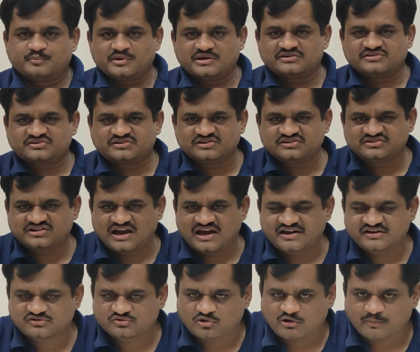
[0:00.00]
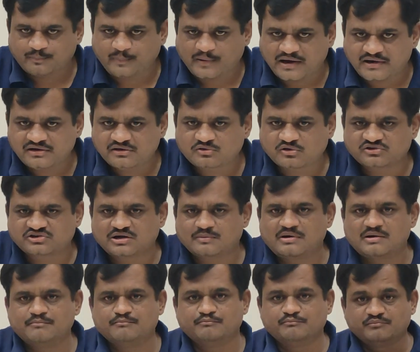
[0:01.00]
पेस्टिसाइड्स और पानी को
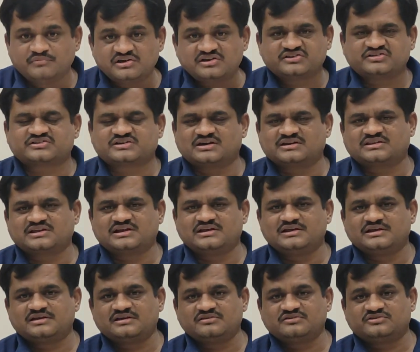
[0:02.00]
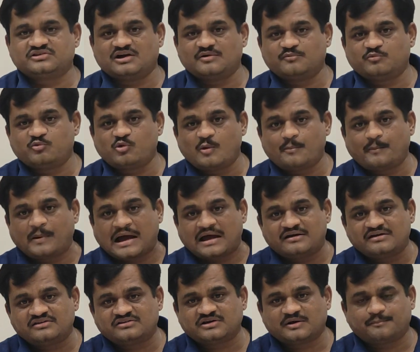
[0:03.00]
जब हम मिक्स करते हैं लेकिन जब वो
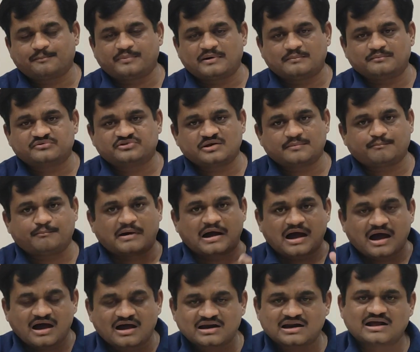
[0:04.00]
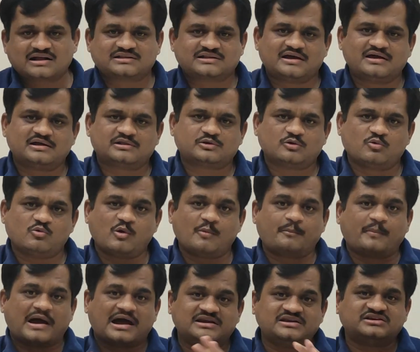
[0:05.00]
पानी जब पंप से बाहर आता है तो वो
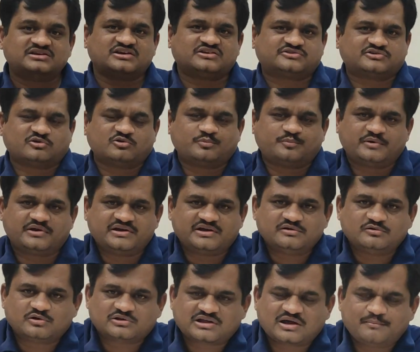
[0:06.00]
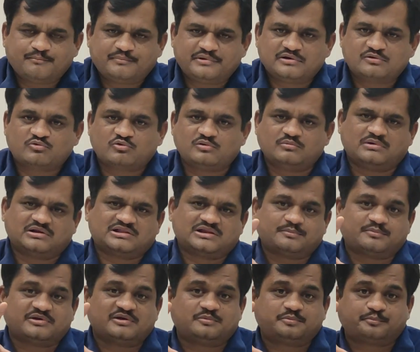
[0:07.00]
पानी के स्वरूप में नहीं होता बिल्कुल
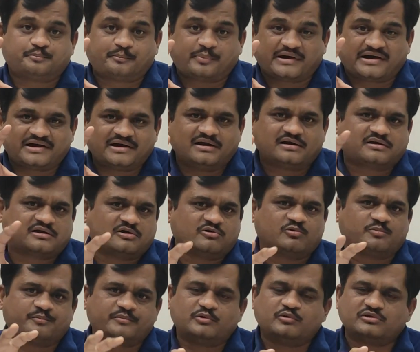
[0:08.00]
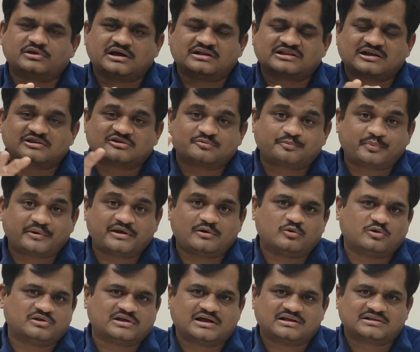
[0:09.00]
मतलब कि स्प्रेडर के रूप में हो जाता है स्प्रे
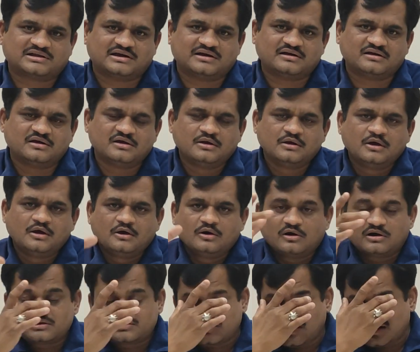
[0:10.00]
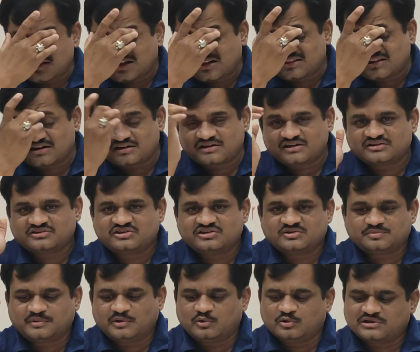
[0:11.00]
हो जाता है और ज़्यादातर
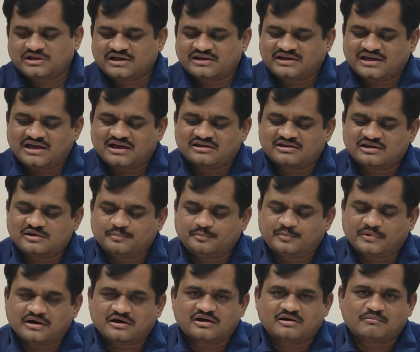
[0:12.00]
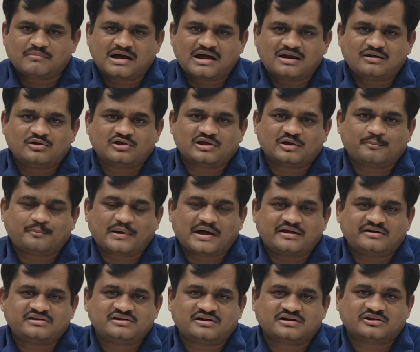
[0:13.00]
केसेस में होता क्या है कि अगर मान लो कि
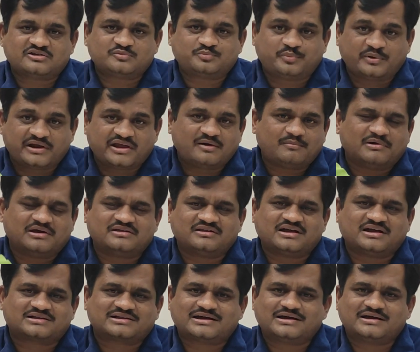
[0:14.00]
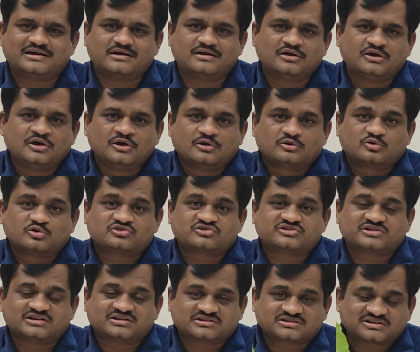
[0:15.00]
पानी अगर स्प्रे बन जाता है तो
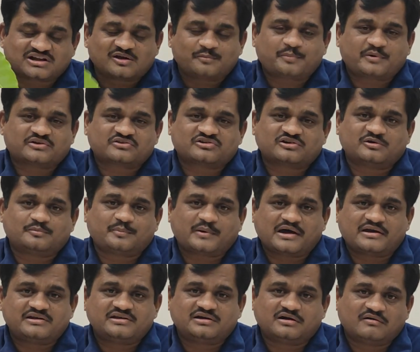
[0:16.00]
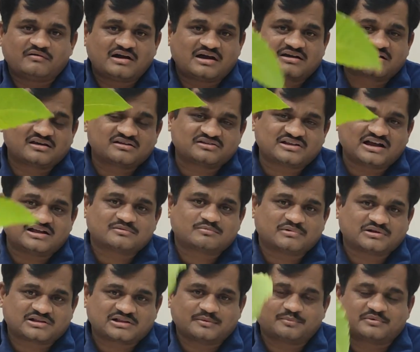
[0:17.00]
सत्तर परसेंट पानी हवा के साथ
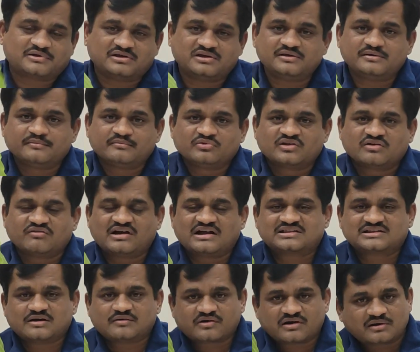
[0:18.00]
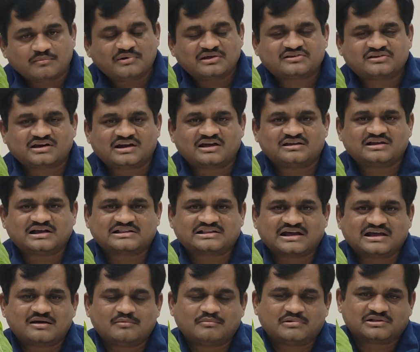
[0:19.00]
मतलब कि वातावरण में चला
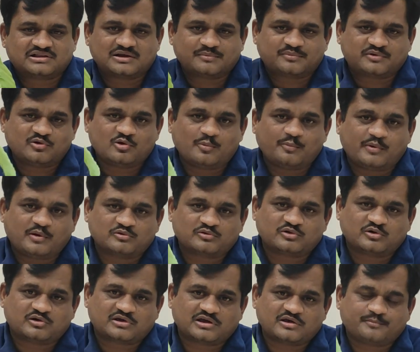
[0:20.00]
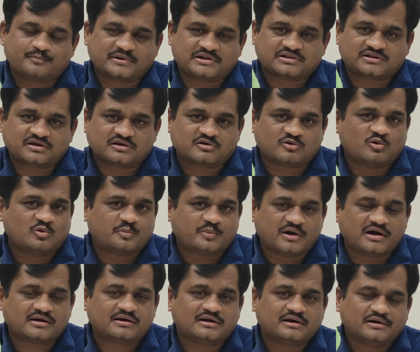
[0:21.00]
जाता है मतलब कि वो पौधों के पत्ते के
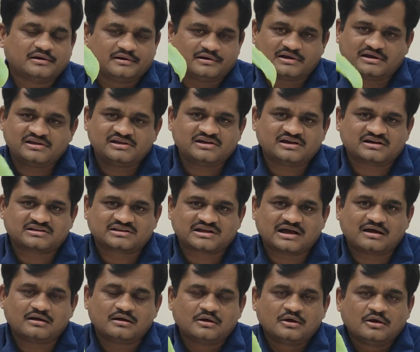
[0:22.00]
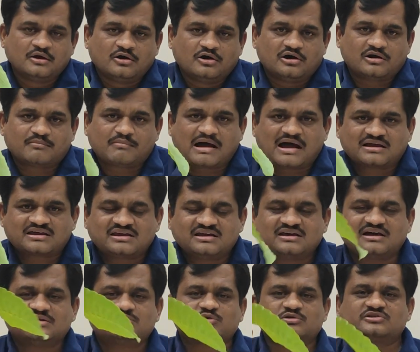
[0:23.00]
ऊपर नहीं गिरता और बाकी
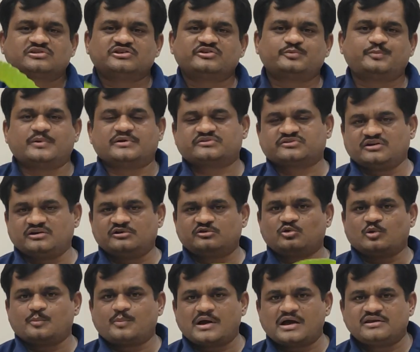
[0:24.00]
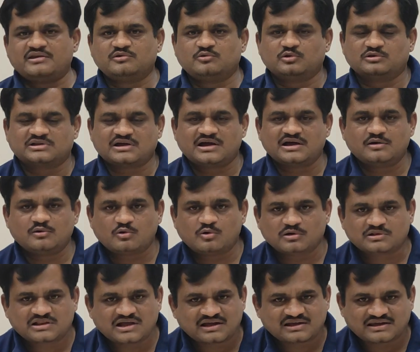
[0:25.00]
का जो तीस परसेंट जो पानी होता है वो
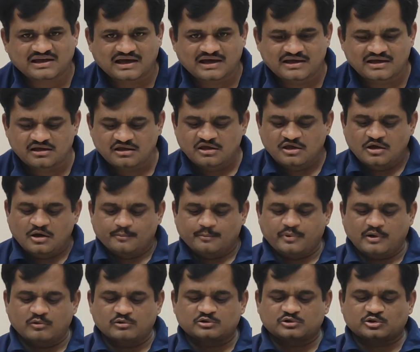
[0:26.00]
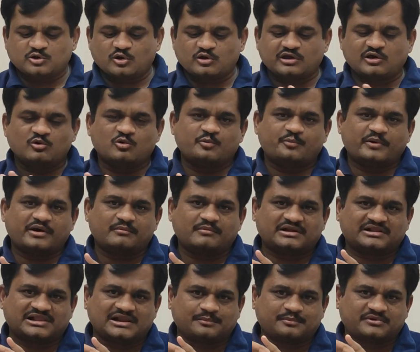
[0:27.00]
होता क्या है पौधों के ऊपर
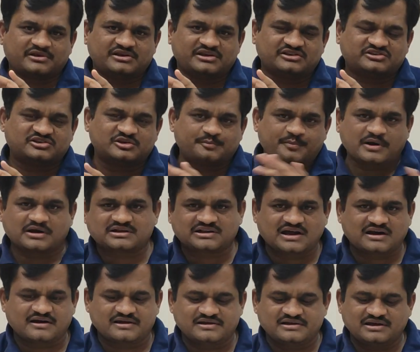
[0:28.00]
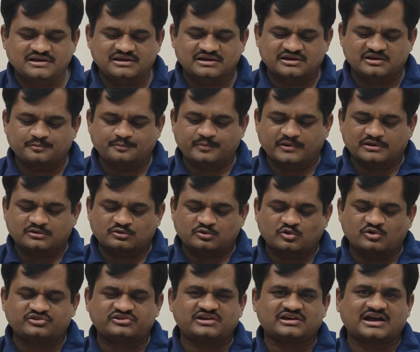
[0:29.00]
मतलब कि ये चिपकता नहीं है लेकिन
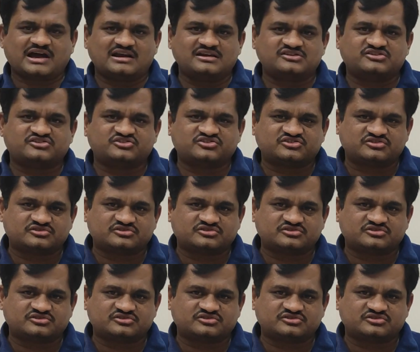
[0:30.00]
पत्तों से खाली